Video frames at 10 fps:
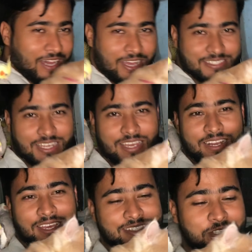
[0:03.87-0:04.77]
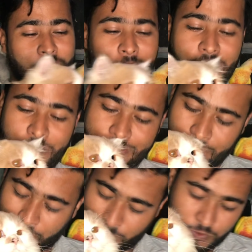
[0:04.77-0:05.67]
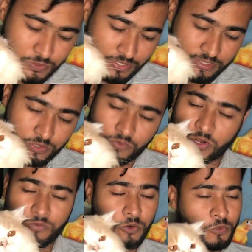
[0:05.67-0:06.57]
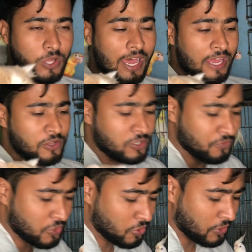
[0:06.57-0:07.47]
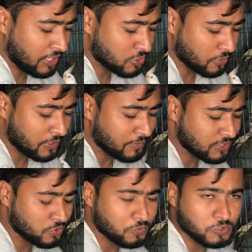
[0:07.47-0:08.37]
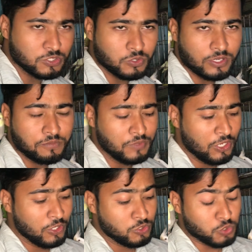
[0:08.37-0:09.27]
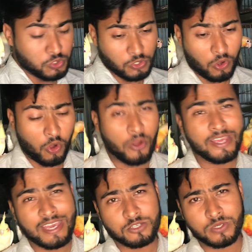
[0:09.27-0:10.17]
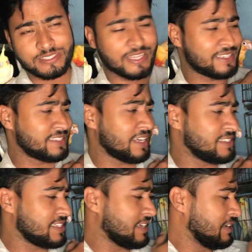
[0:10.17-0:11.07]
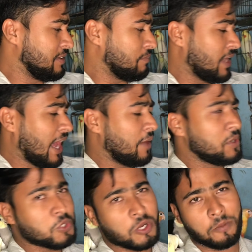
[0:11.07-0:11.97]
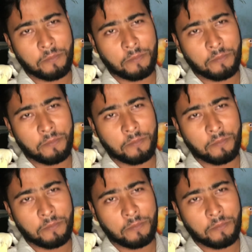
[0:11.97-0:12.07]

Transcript: আশা রাখছি সবাই ভালো আছেন এবং সুস্থ আছেন তো বরাবর মতো আর একটি ভিডিও নিয়ে সবার মাঝে উপস্থিত হলাম যদিও অনেকে আসলে জানতে চাই যে মানে আমি ধরেন